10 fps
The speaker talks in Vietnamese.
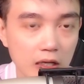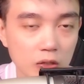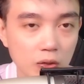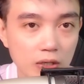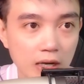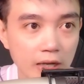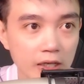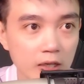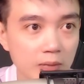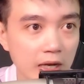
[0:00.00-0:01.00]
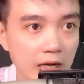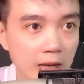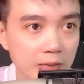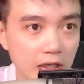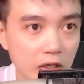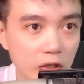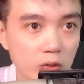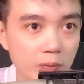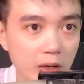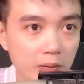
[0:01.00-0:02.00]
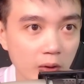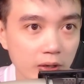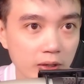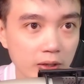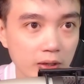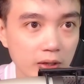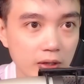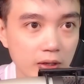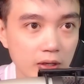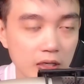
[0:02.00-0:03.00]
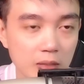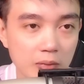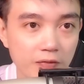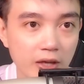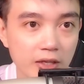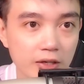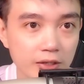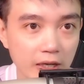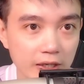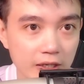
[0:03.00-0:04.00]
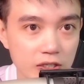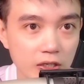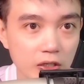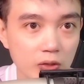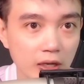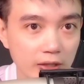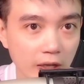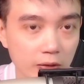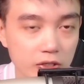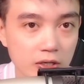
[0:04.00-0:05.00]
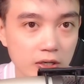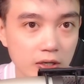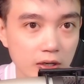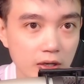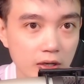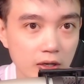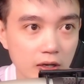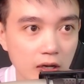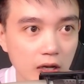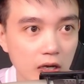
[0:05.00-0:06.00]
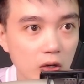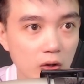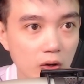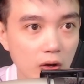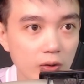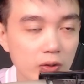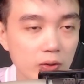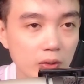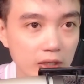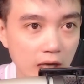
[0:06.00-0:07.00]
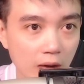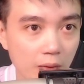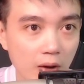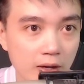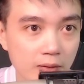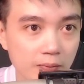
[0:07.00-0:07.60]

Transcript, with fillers: Tuy cả ngày hôm nay làm việc có chút mệt mỏi, nhưng mà phải nhường nhà vệ sinh cho thằng Thẹo trước. Nó còn ngồi nói chuyện với lão Hóa,